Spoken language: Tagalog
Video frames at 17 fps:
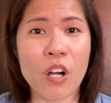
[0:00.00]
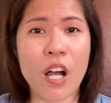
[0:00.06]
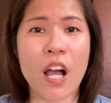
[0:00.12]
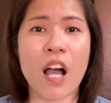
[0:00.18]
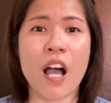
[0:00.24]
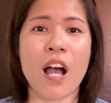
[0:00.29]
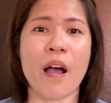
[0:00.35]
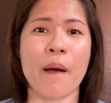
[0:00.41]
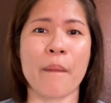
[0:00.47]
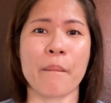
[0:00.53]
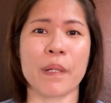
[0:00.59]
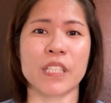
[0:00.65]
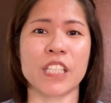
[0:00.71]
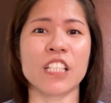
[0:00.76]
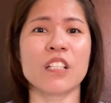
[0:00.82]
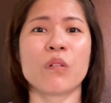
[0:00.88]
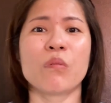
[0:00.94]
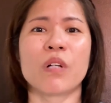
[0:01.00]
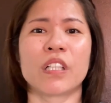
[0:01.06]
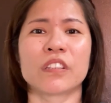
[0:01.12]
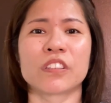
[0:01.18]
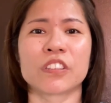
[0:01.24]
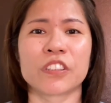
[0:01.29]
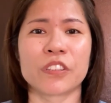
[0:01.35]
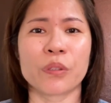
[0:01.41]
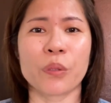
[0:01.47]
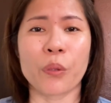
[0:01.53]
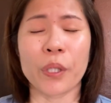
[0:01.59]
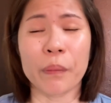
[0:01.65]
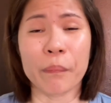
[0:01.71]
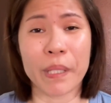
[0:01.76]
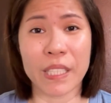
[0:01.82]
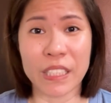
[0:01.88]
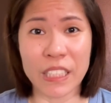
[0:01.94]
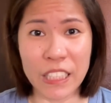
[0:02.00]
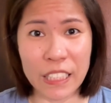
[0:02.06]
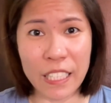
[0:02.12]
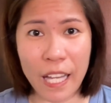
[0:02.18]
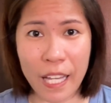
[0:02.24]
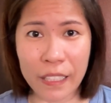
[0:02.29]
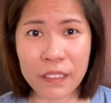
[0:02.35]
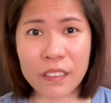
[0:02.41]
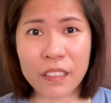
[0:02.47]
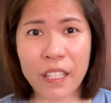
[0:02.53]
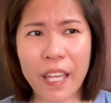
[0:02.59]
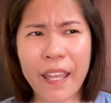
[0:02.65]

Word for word: uh, Manila Water, or Maynilad.